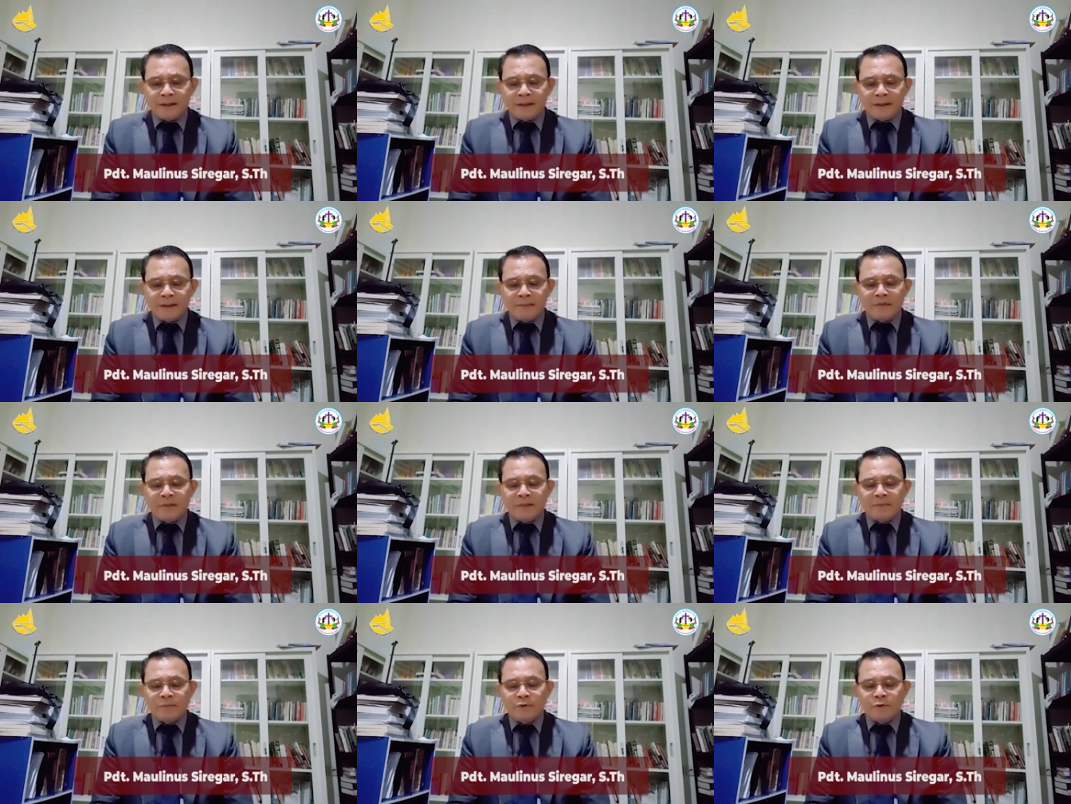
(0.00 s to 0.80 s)
dia
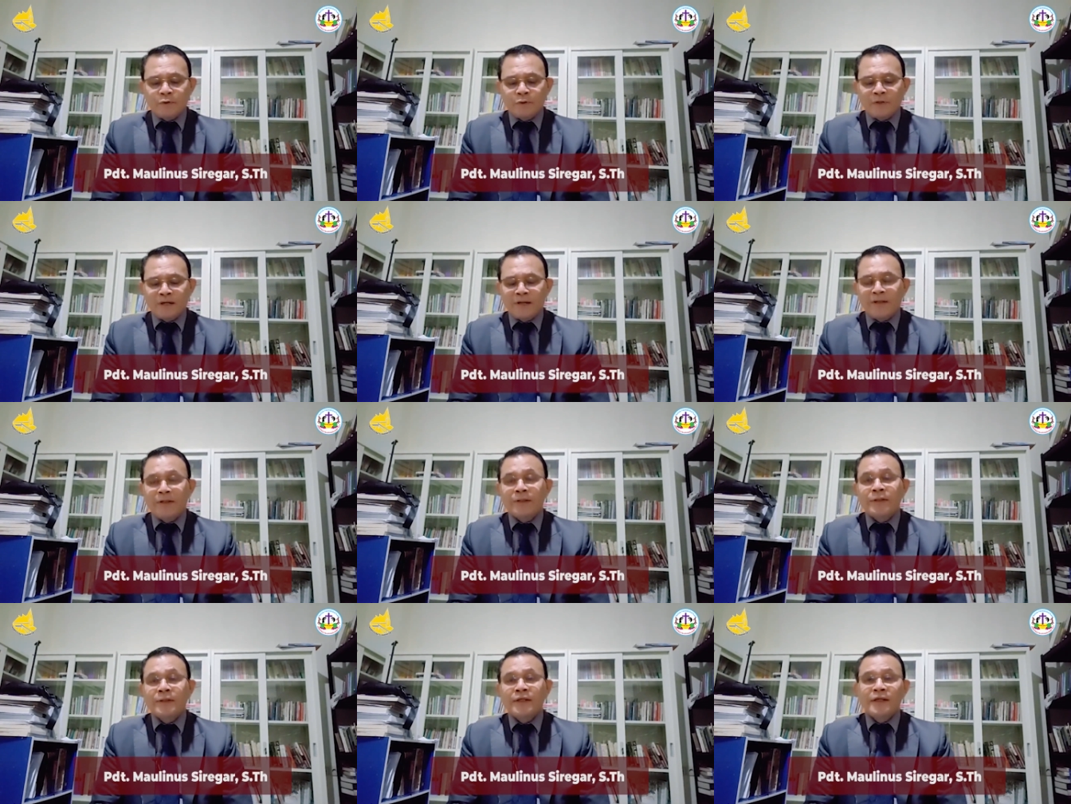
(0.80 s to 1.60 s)
menyambut Tuhan
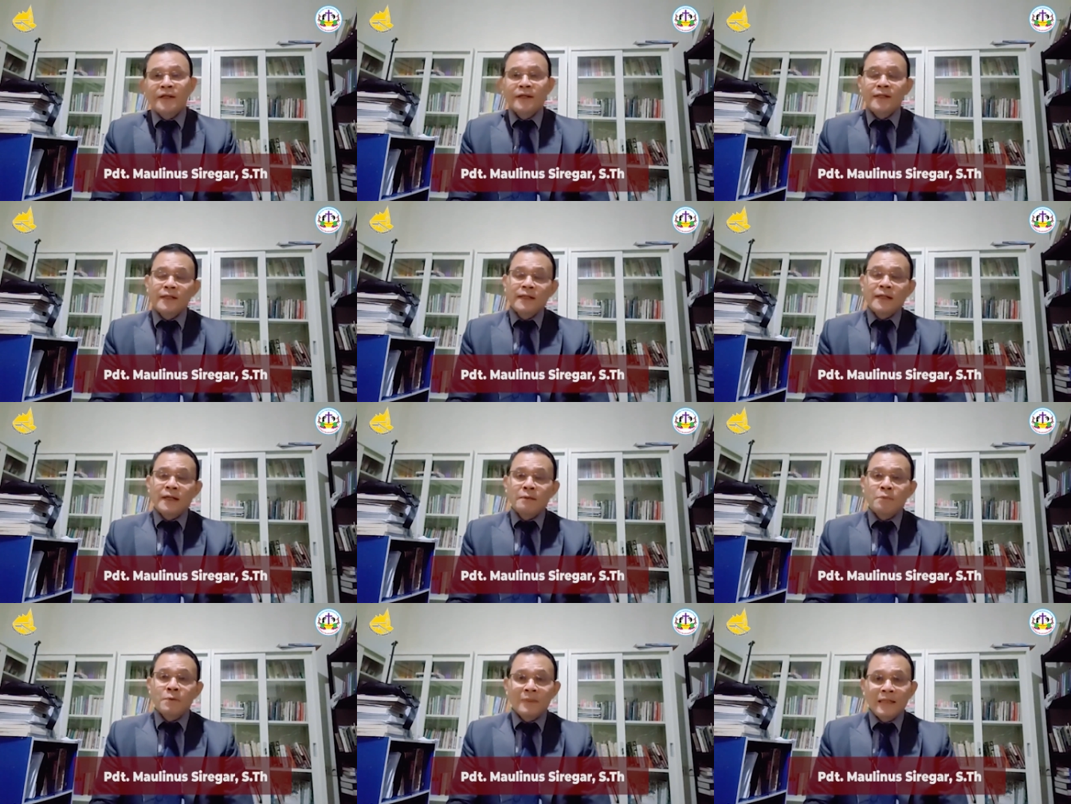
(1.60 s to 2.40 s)
dan dia
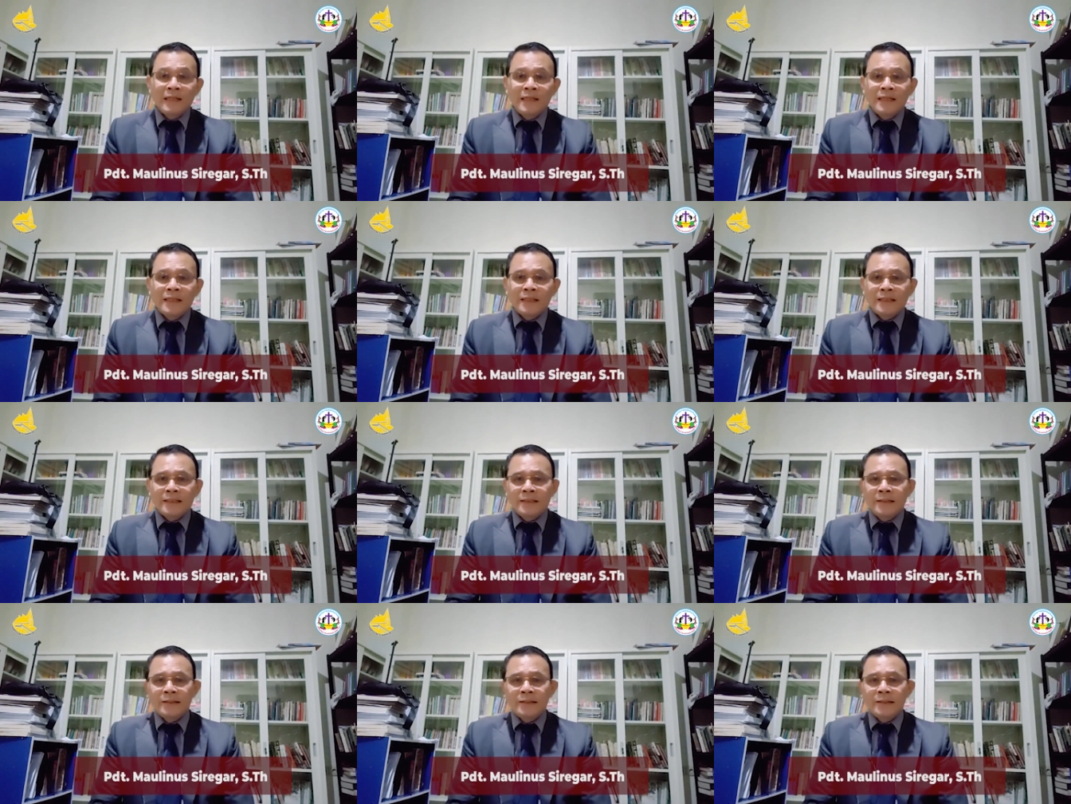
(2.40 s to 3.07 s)
memiliki